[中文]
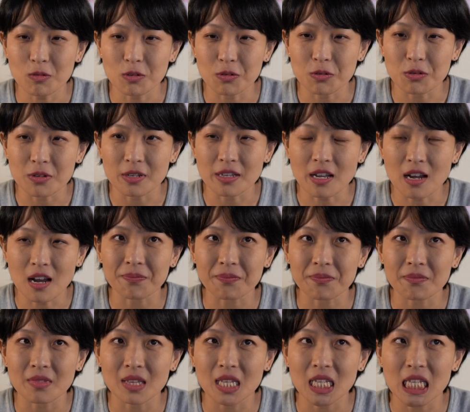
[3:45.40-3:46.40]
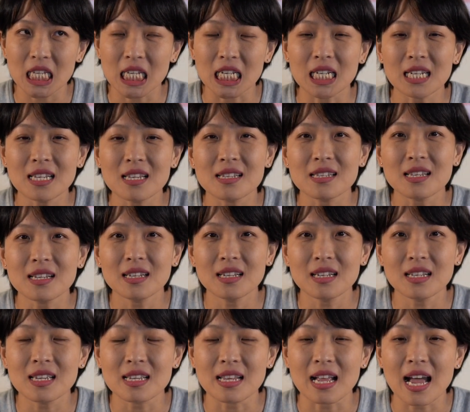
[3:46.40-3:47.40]
我觉得你可以先
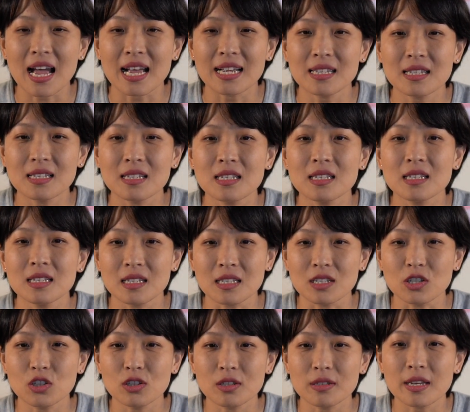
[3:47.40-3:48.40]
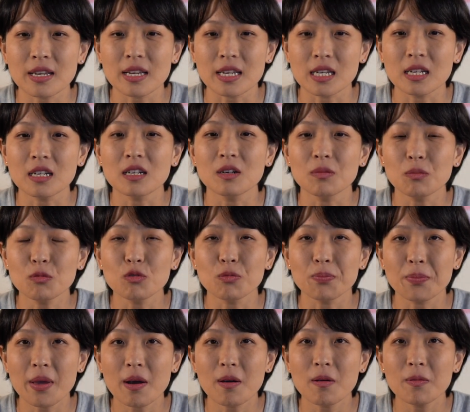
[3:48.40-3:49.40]
跟你的孩子一起设定一个目
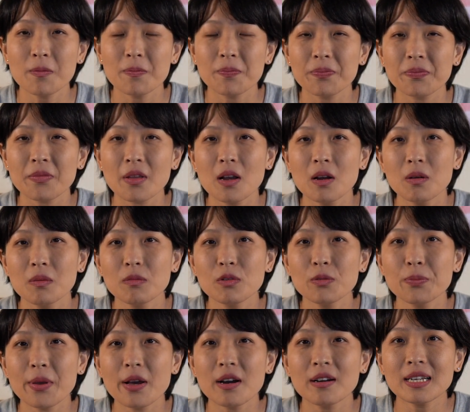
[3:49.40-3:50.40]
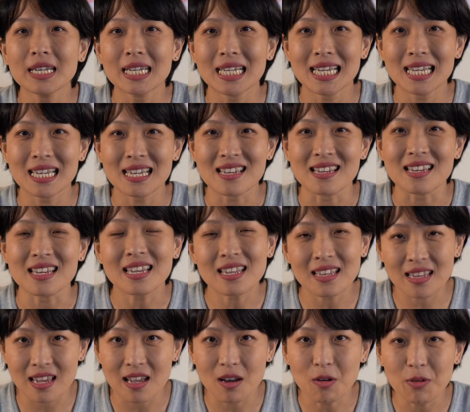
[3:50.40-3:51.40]
标，目标可以以一
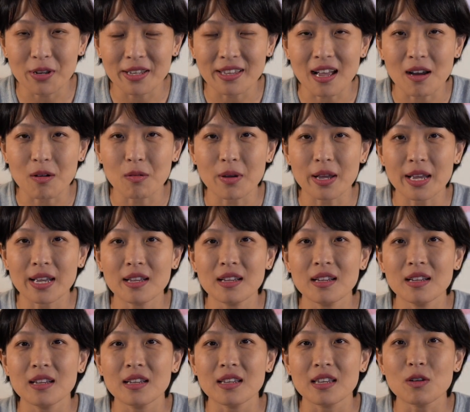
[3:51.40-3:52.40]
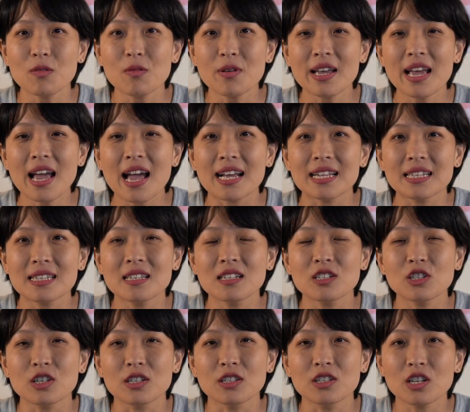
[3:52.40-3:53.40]
年为单位，因为孩子
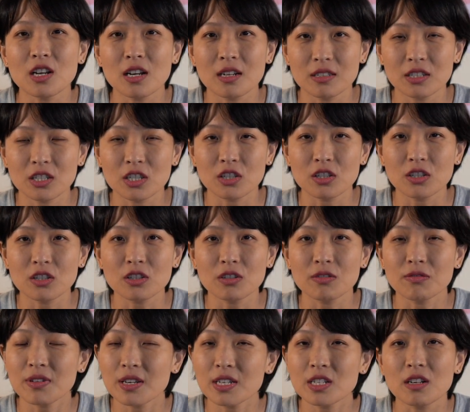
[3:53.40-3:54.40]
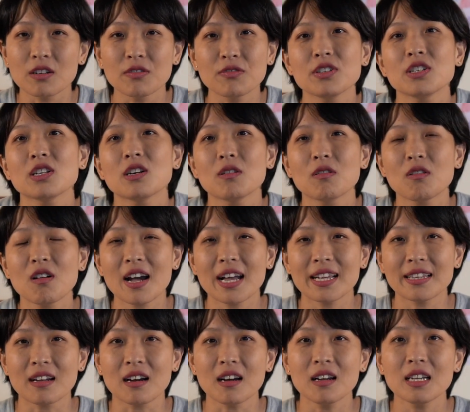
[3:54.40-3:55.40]
的成长其实是非常非常
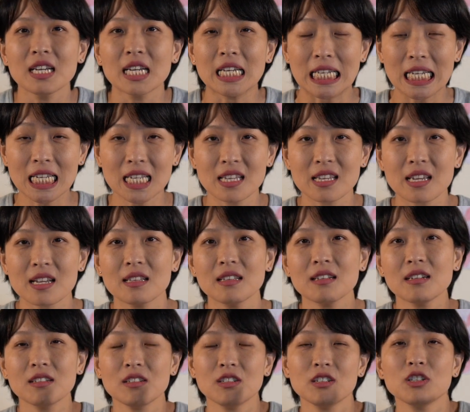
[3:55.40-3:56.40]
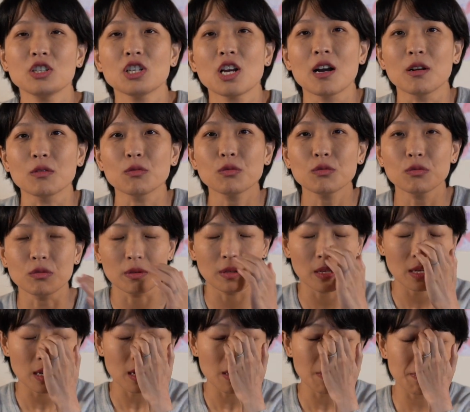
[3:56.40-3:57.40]
快的，一年呢这个长度
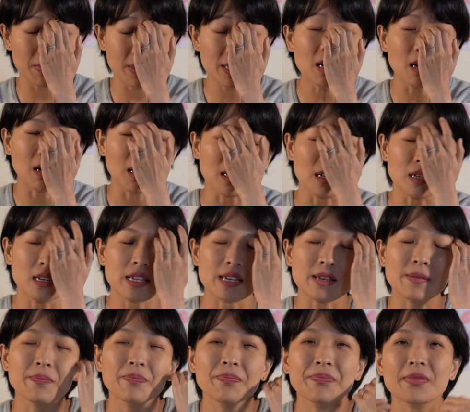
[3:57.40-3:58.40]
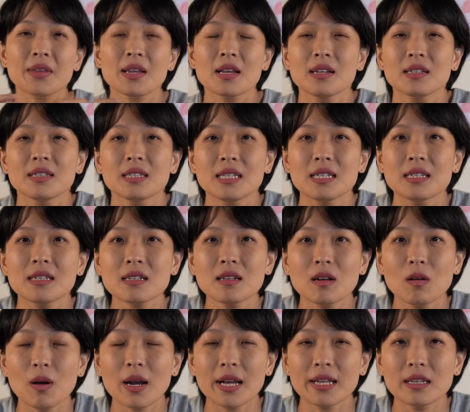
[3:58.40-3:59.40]
比较合理。其次
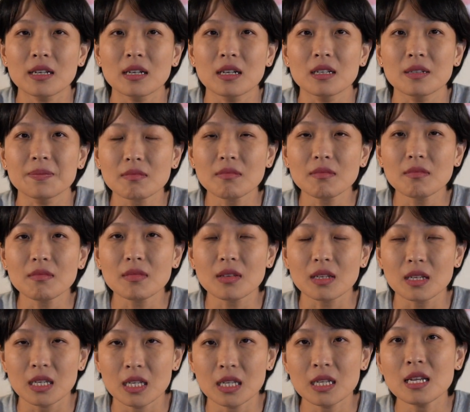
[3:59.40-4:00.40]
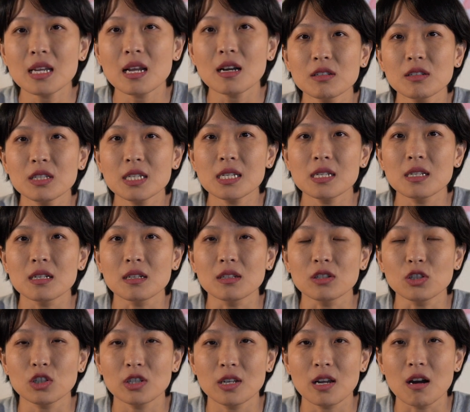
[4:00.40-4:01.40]
的话呢，一定记
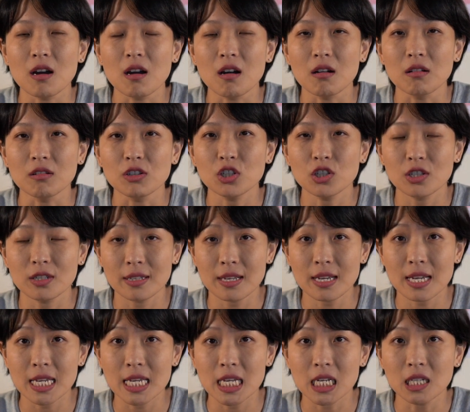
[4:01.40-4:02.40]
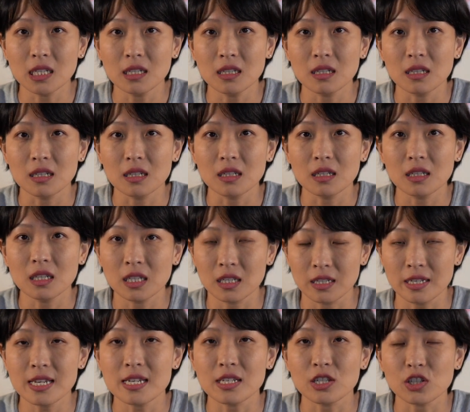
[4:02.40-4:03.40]
得是要设定一个
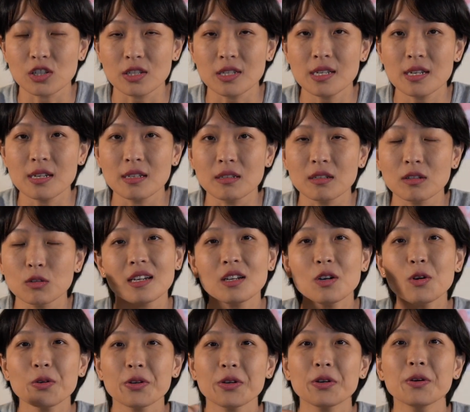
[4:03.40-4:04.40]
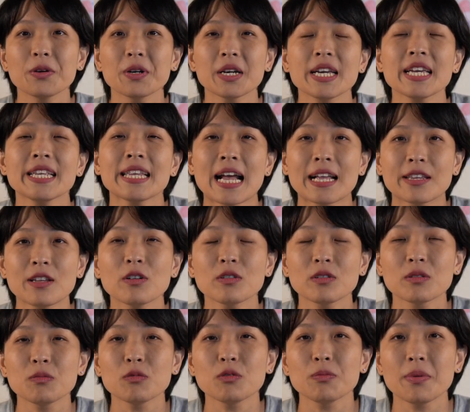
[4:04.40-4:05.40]
可以实现的、够一够可以达到
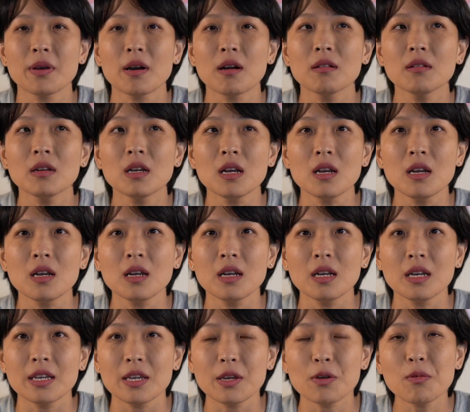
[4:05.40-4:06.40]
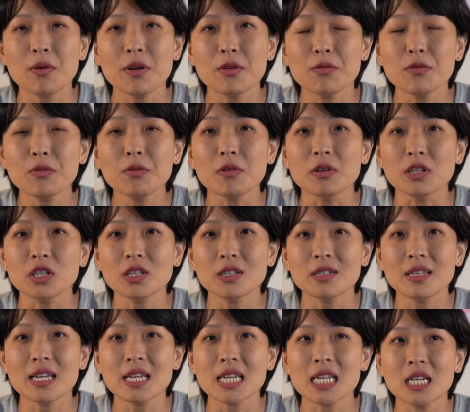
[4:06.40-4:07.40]
的目标，因为如果
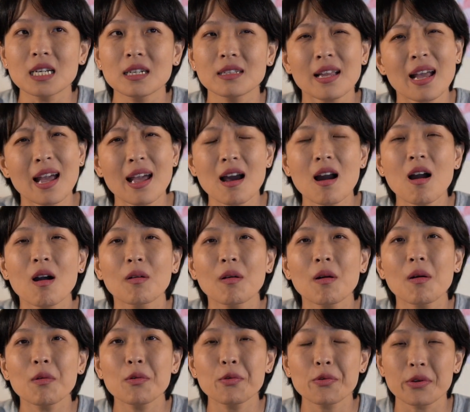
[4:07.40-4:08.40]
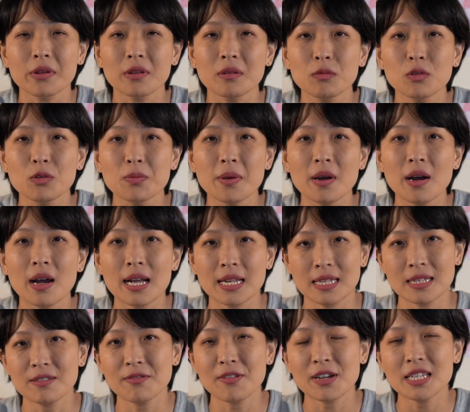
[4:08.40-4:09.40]
设定一个太好高骛远的目标，
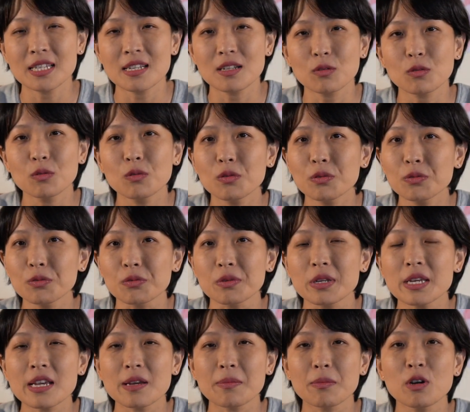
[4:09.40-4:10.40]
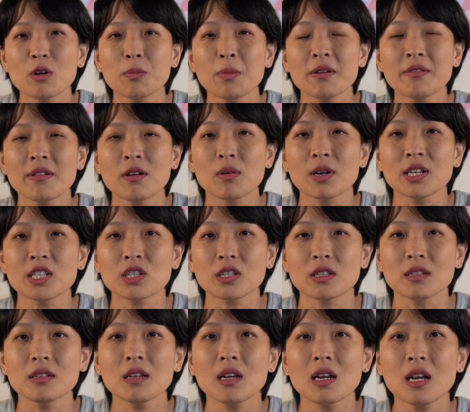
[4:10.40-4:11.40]
孩子发现通过努力也没有办法完
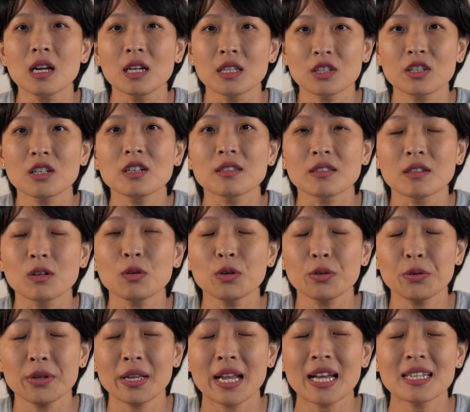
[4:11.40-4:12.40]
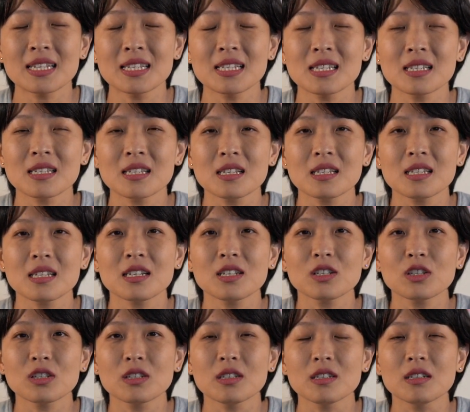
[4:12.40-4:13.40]
成，这可能会对他的自信心
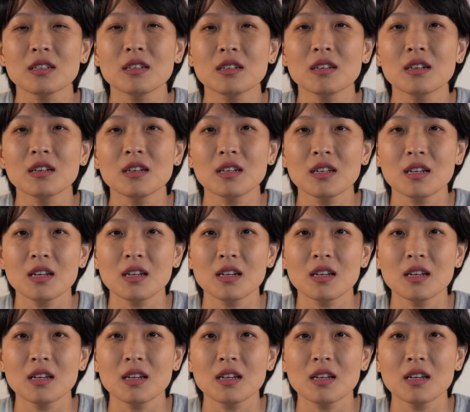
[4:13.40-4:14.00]
是一个。